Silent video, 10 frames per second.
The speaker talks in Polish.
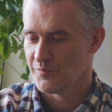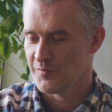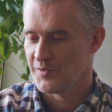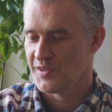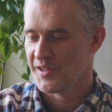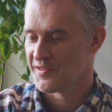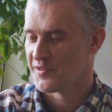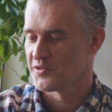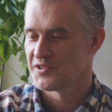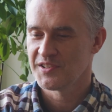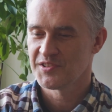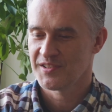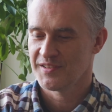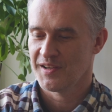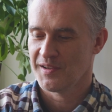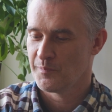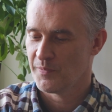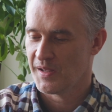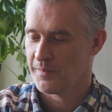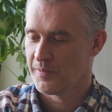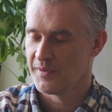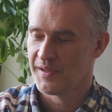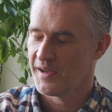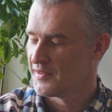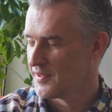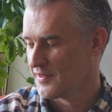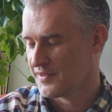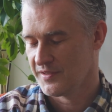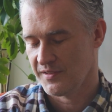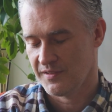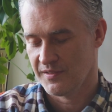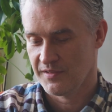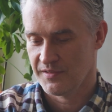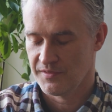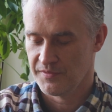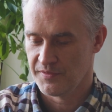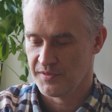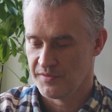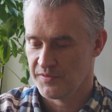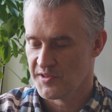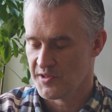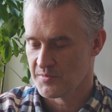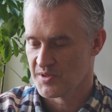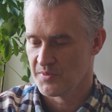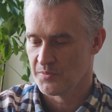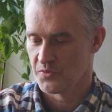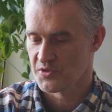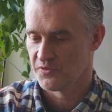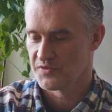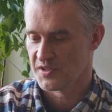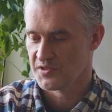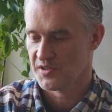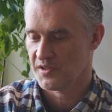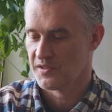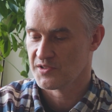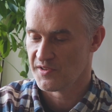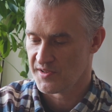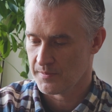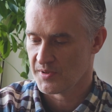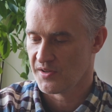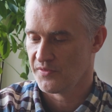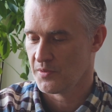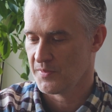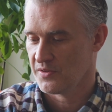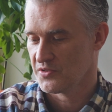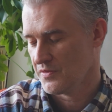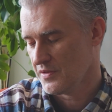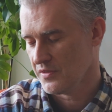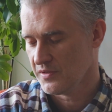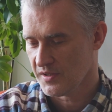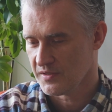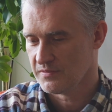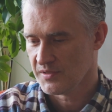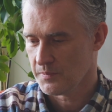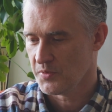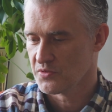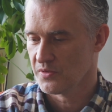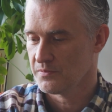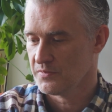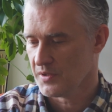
nie zgodzili się na, na, na etat e, w, w liceum, żebym uczył wcześniej, jeszcze zanim ta reforma doszła. No i tak, tak poszło.